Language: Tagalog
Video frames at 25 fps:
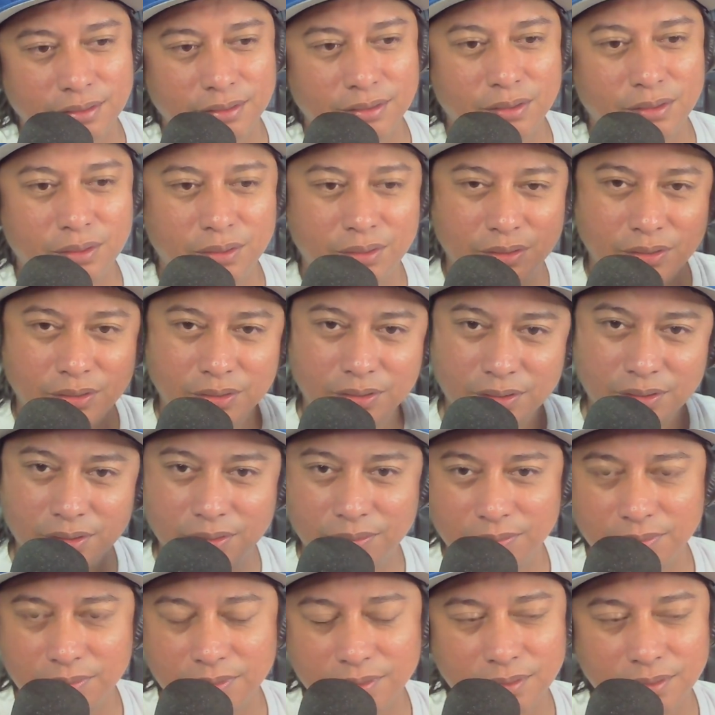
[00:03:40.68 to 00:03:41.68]
Yun, yun
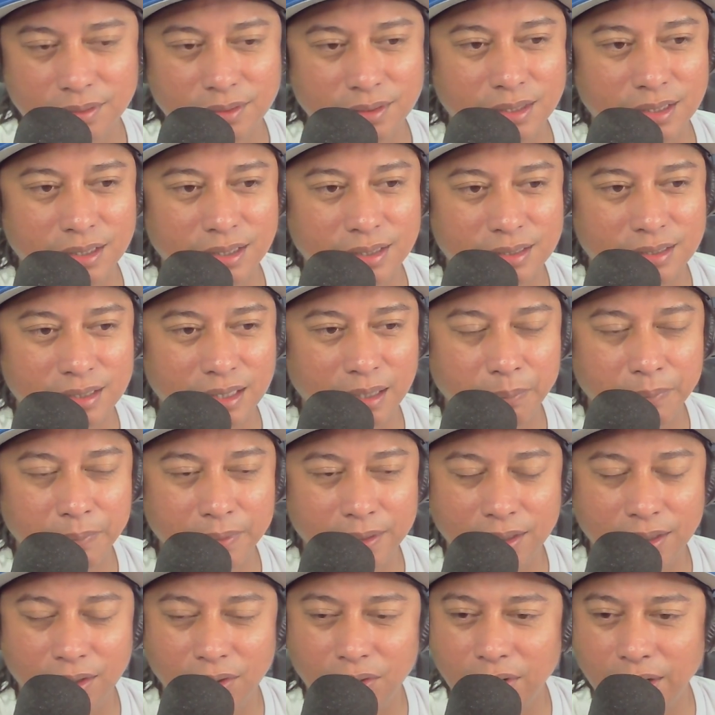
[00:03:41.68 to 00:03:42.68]
yung sinasabi
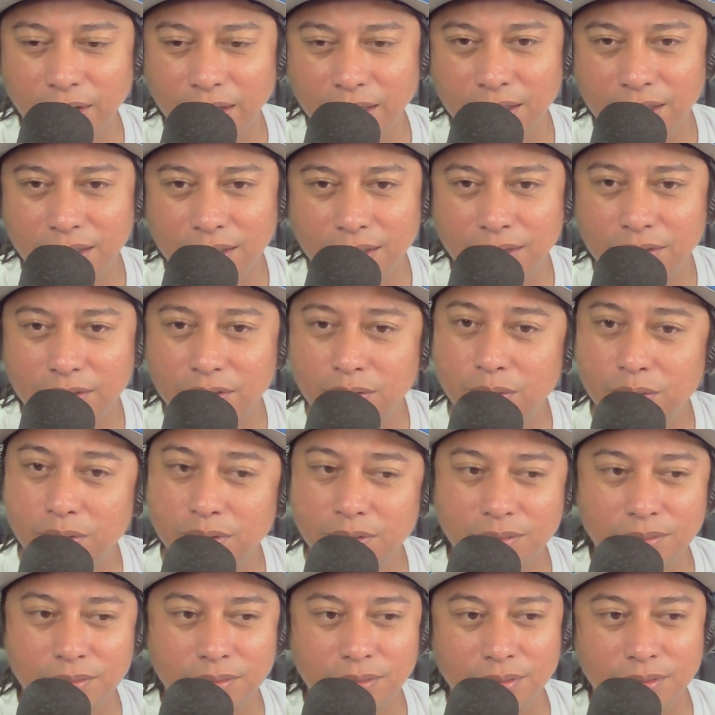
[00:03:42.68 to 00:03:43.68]
niya. Okay, at
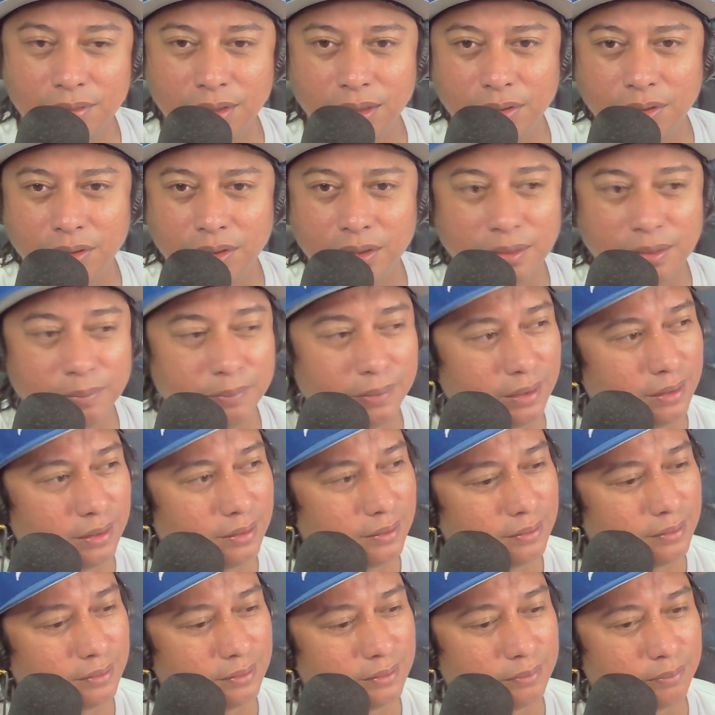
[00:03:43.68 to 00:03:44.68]
yun yung ano, eh, 'di ba?
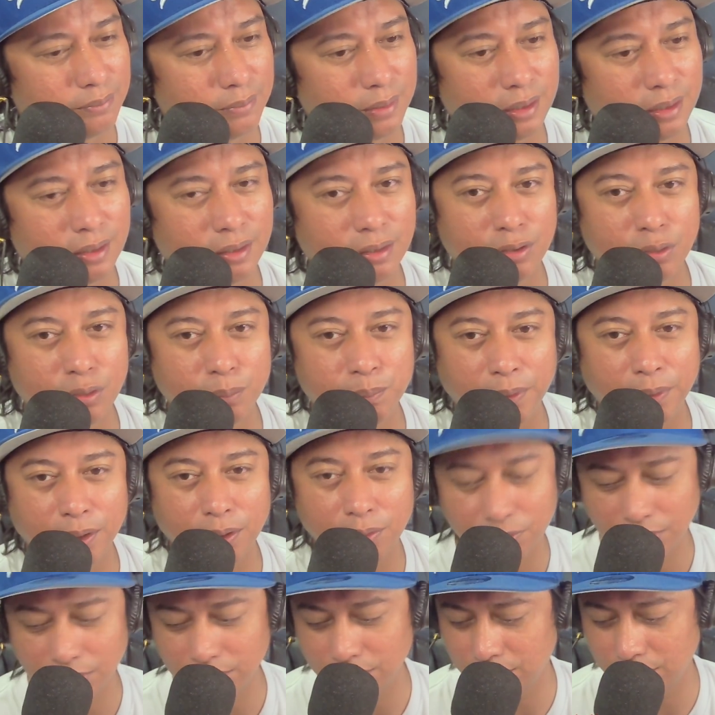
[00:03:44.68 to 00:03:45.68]
Parang yun pa
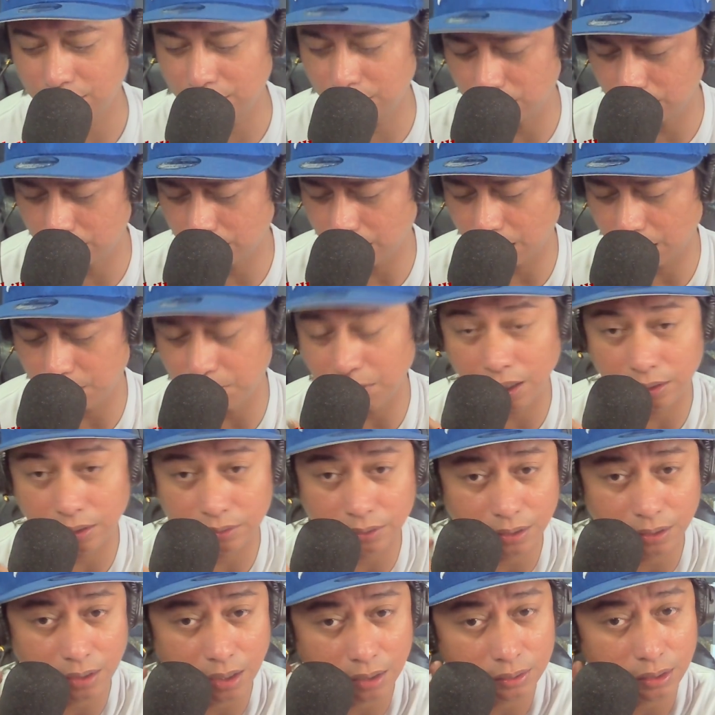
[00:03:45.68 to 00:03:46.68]
yung yun nga yung mga
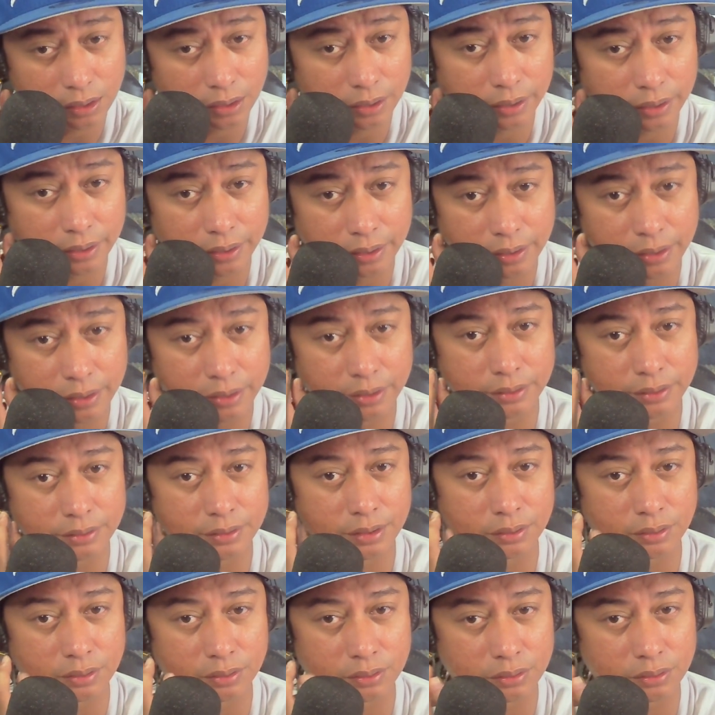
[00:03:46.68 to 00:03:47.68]
tinatangkilik, eh,
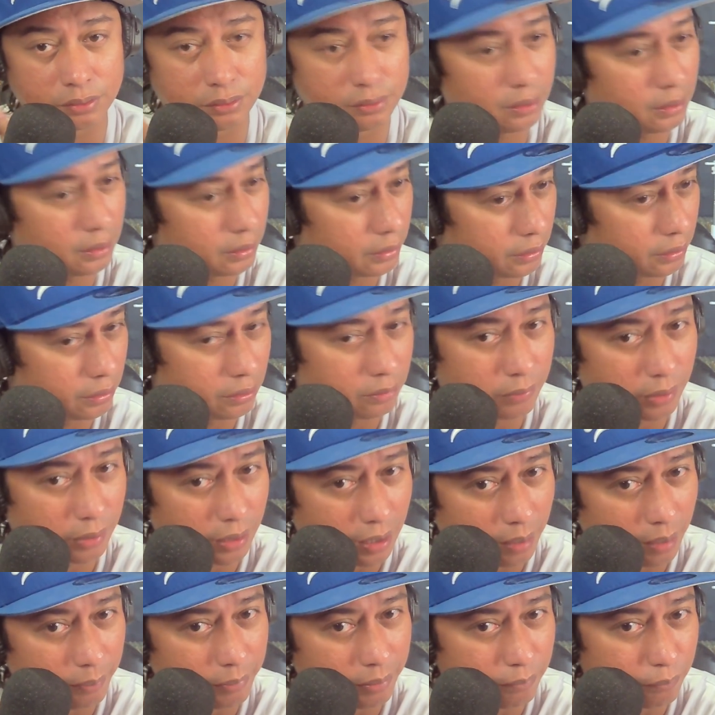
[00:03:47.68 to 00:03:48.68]
sa totoo lang, yun yung
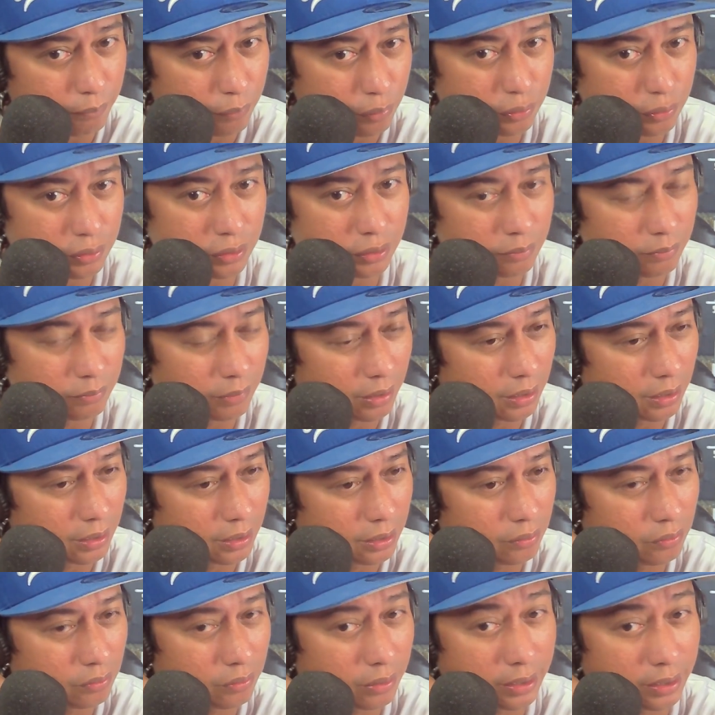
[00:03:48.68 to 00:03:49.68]
maraming views, yung
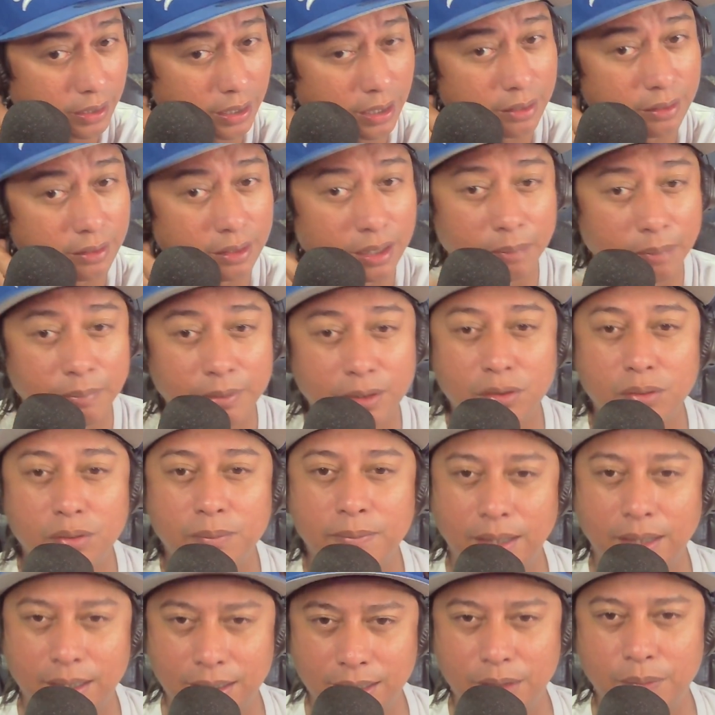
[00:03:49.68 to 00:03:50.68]
mga ganun, kaya ang daming
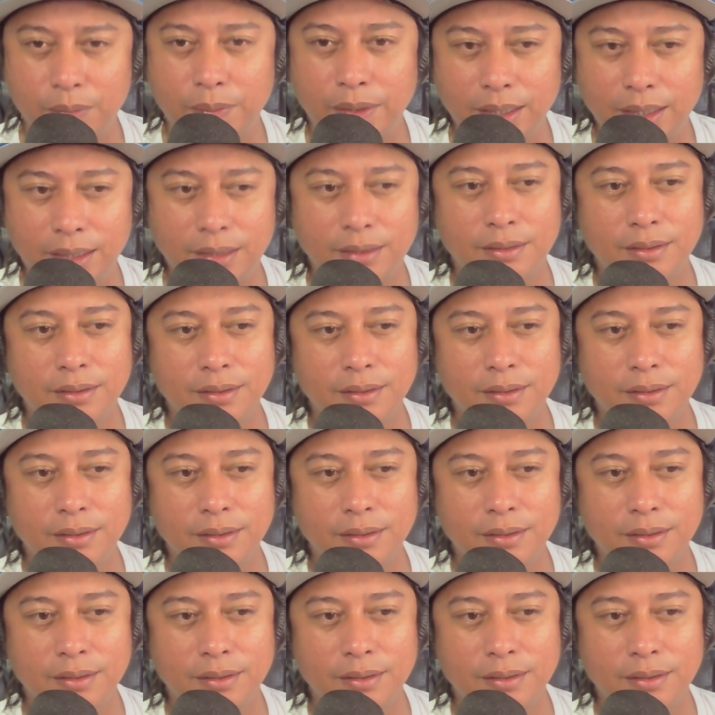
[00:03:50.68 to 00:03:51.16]
gumagawa.